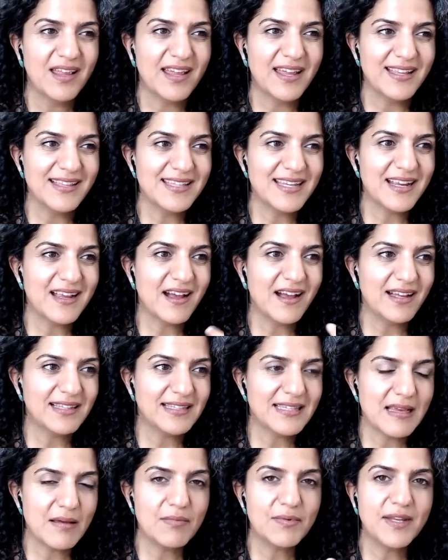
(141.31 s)
انت قاعد
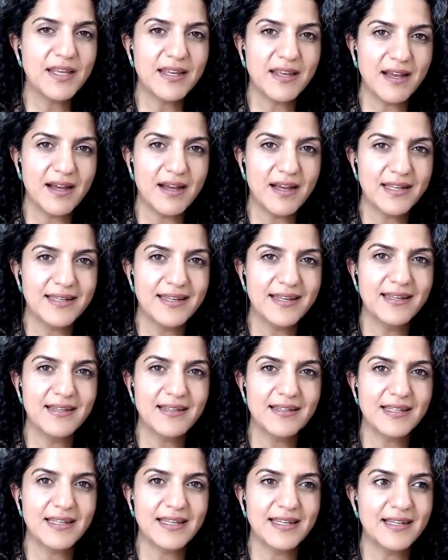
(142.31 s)
تبني
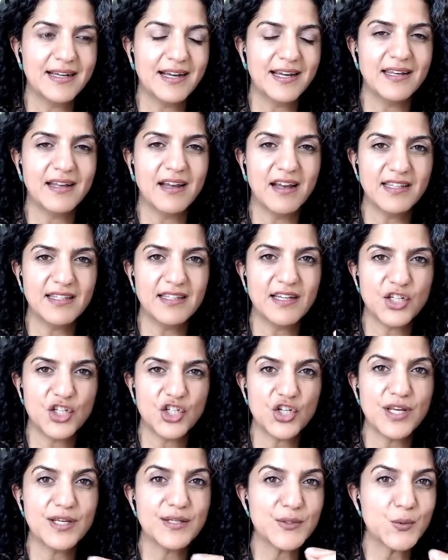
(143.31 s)
عاده ان انا احتاج
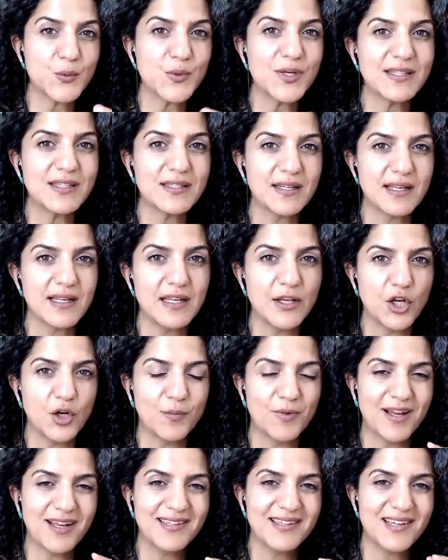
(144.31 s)
شيء سويت كل يوم
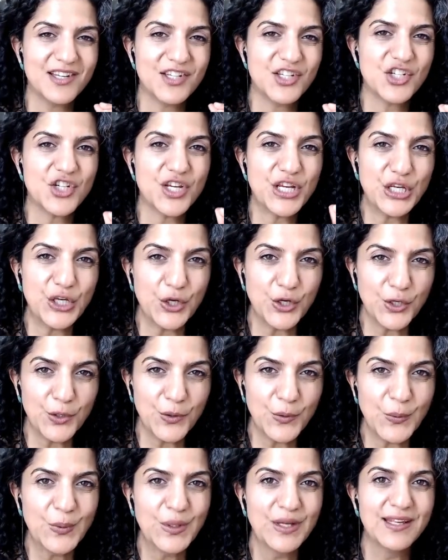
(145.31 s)
احتاج شيء
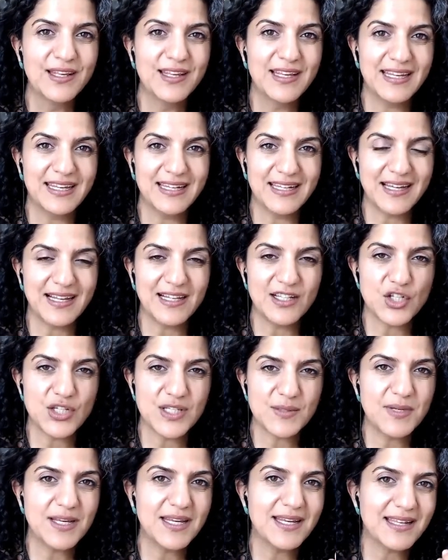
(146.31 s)
حلو يدخل
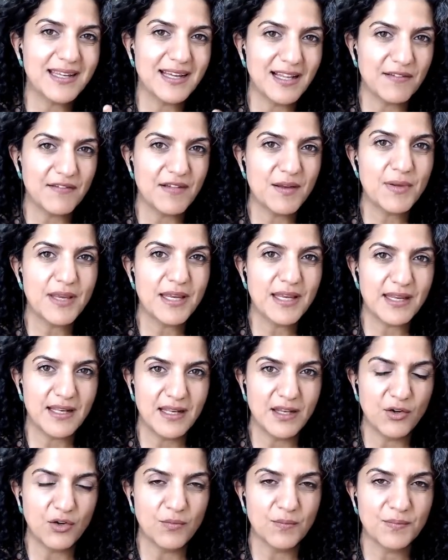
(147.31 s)
جسمي يدخل فمي
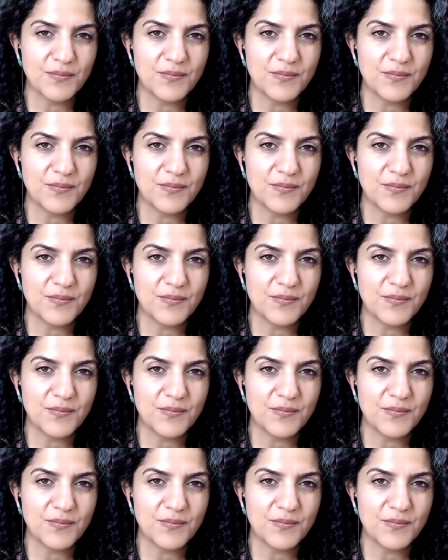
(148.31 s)
كل يوم